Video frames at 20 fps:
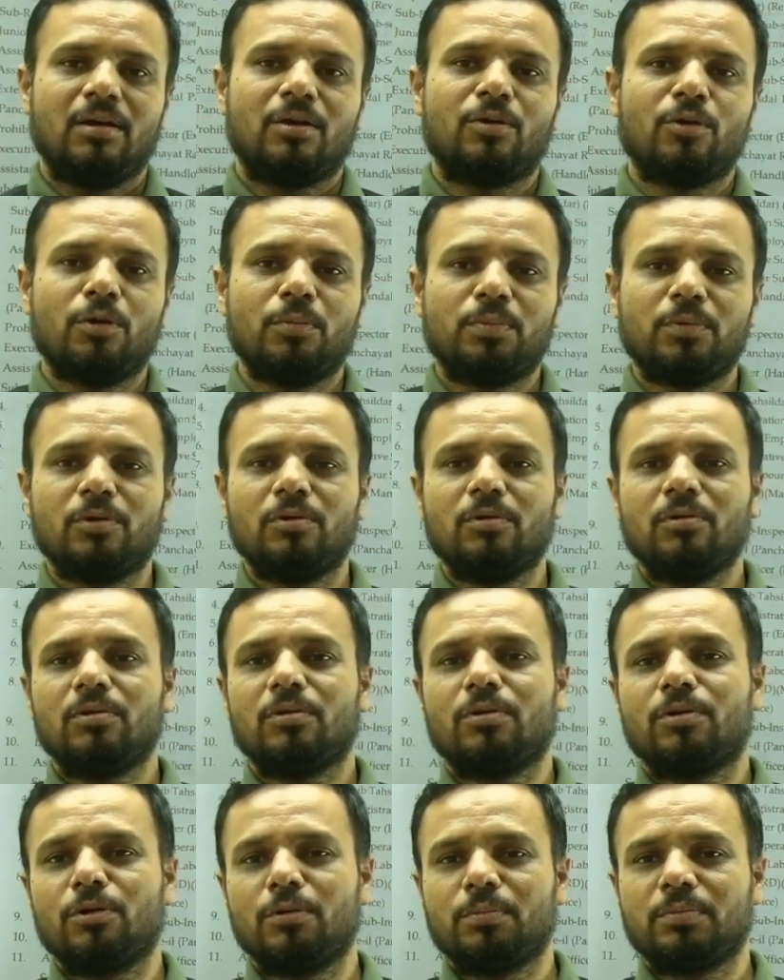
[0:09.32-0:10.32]
గ్రూప్ టూ
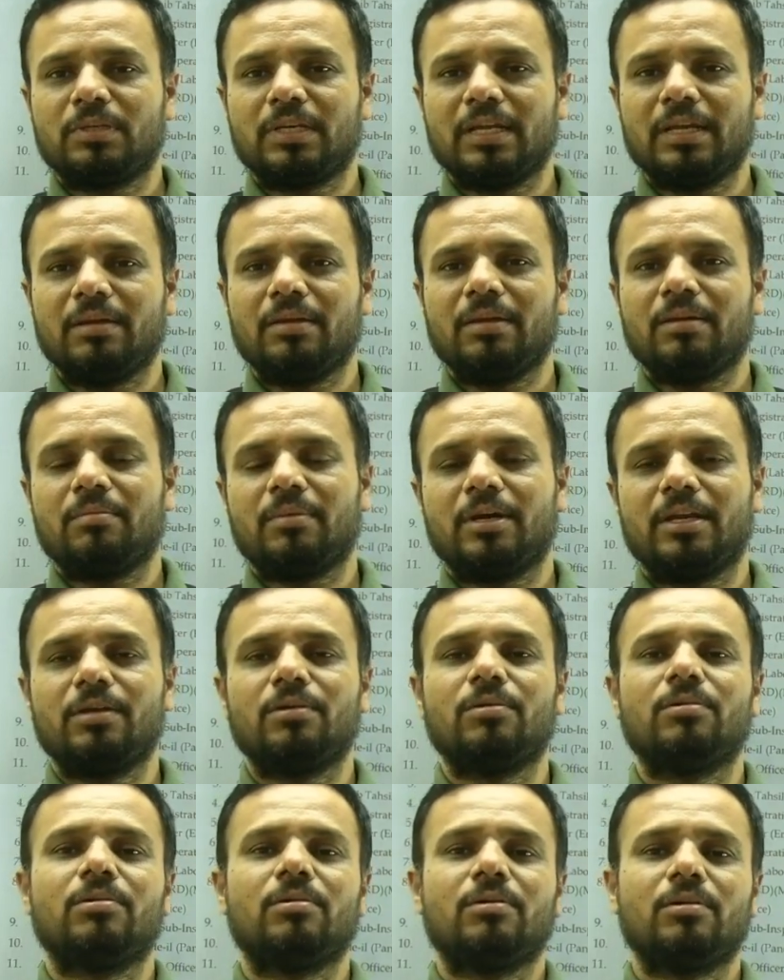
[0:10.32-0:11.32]
గ్రూప్ త్రీ
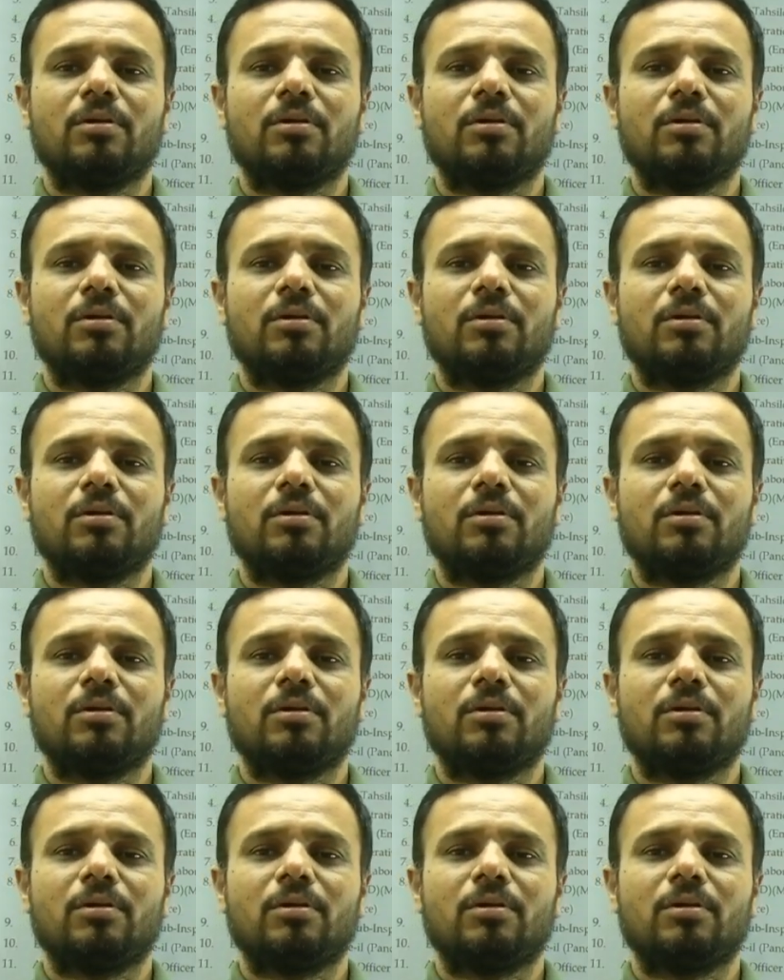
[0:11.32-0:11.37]
మరియు